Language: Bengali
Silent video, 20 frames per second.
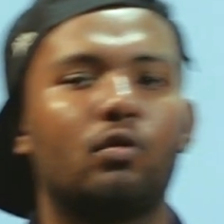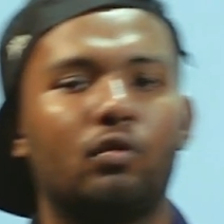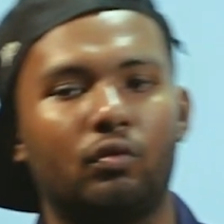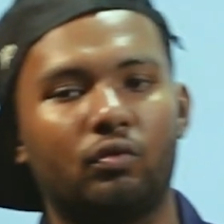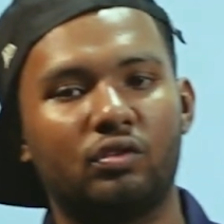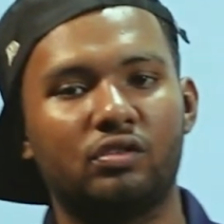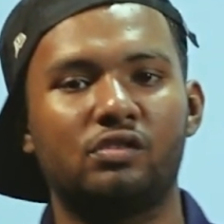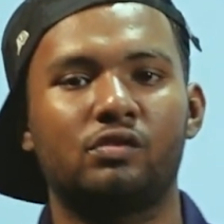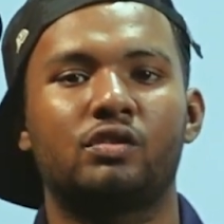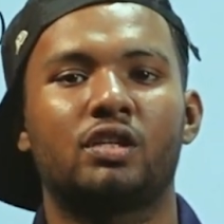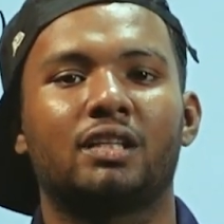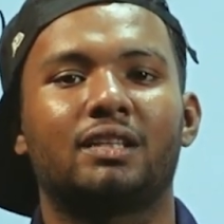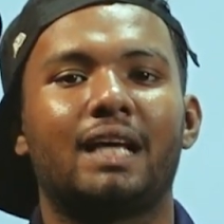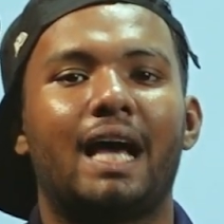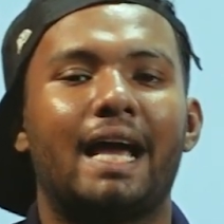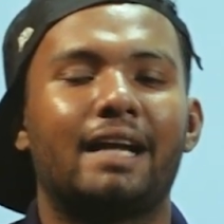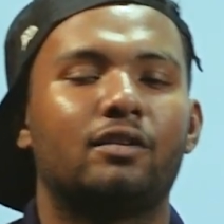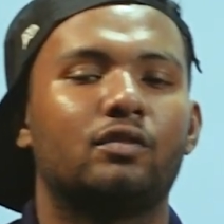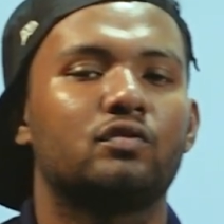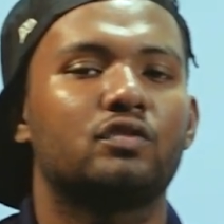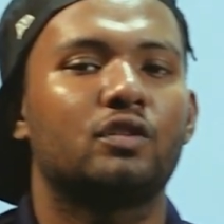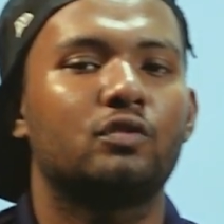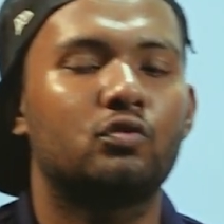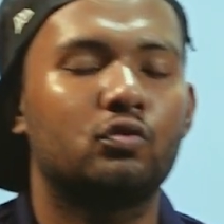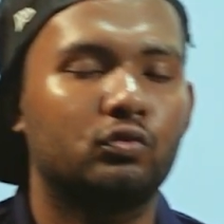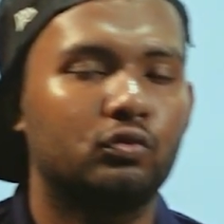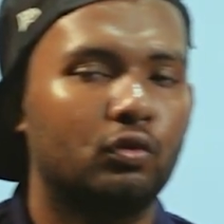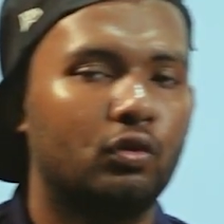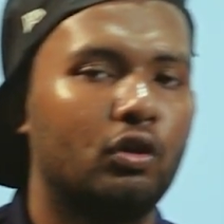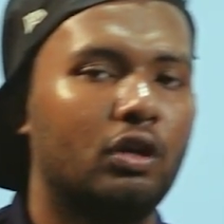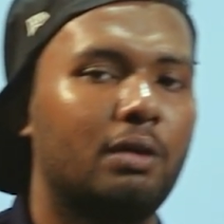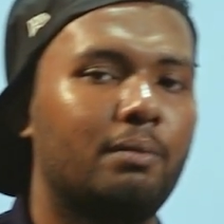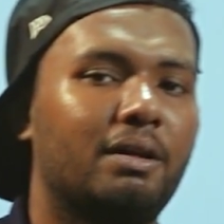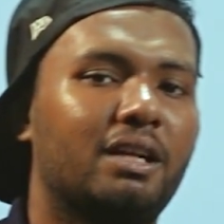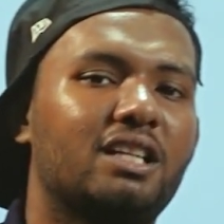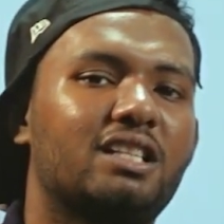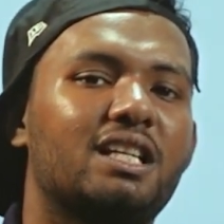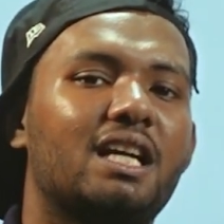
কোনো কিছুর সাথে হাইড্রোজেন যুক্ত করা মানে